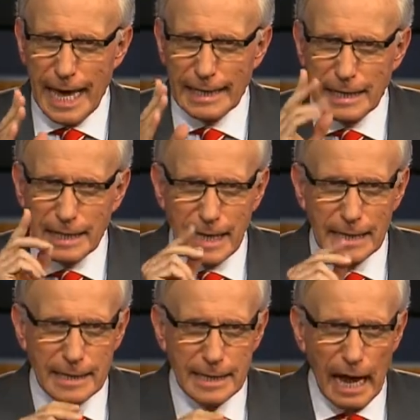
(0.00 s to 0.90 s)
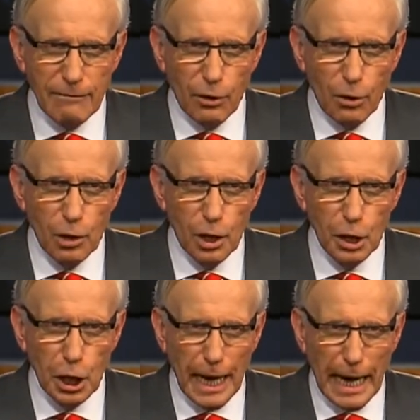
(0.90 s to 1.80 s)
что дьявол на
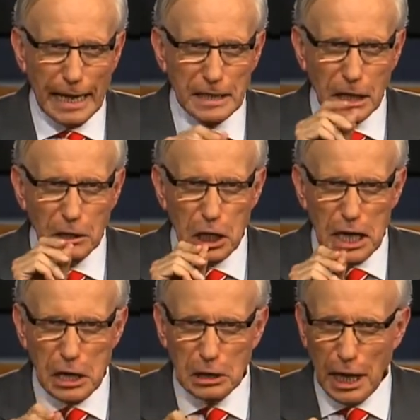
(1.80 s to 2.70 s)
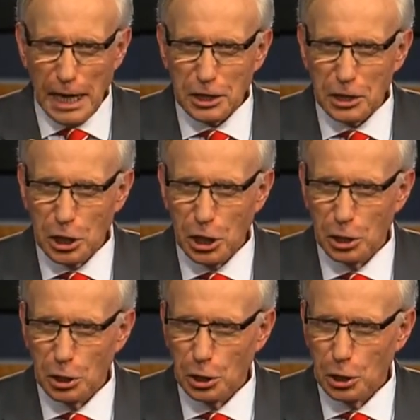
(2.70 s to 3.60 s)
самом деле не отступает
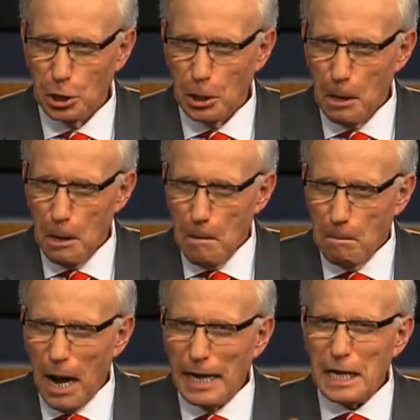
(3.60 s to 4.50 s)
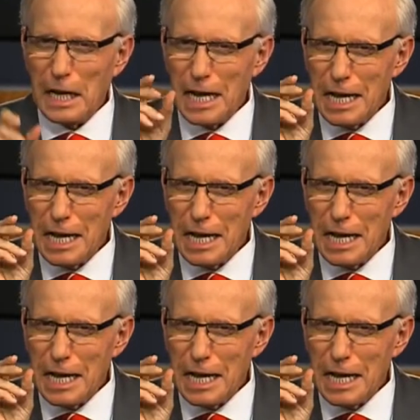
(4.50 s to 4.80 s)
от закона ни на йоту.